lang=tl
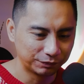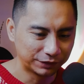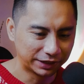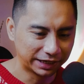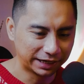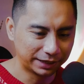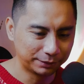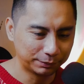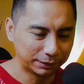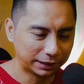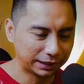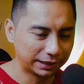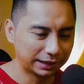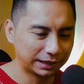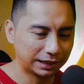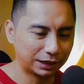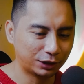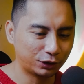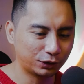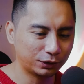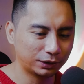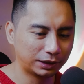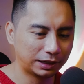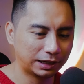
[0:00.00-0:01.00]
Eh,
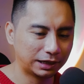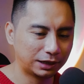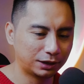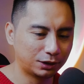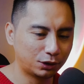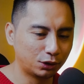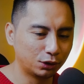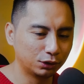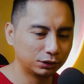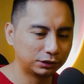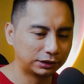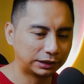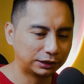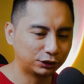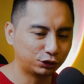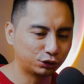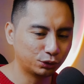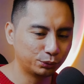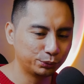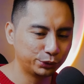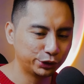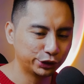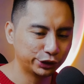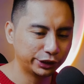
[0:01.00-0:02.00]
mga uh, ah, all-rad
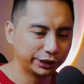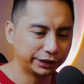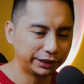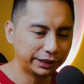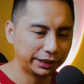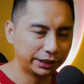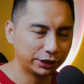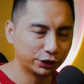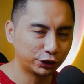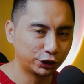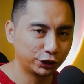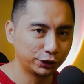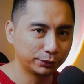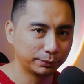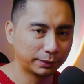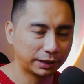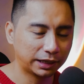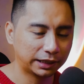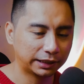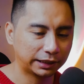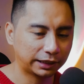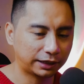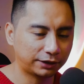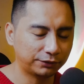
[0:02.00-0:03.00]
community or yung
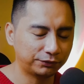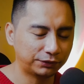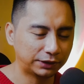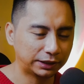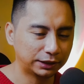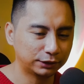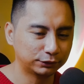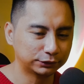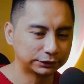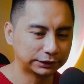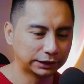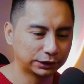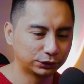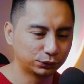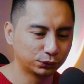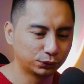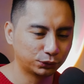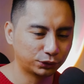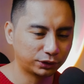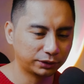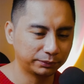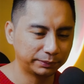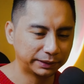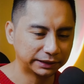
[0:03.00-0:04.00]
mga nakafollow sa
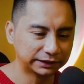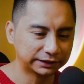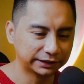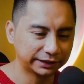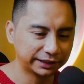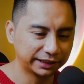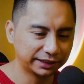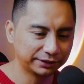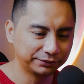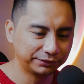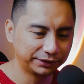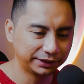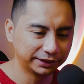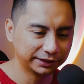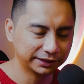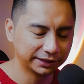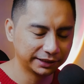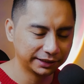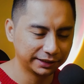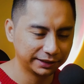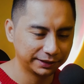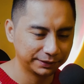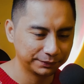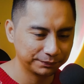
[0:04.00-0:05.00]
Duro Cabeza de
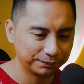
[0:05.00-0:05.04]
Cavite.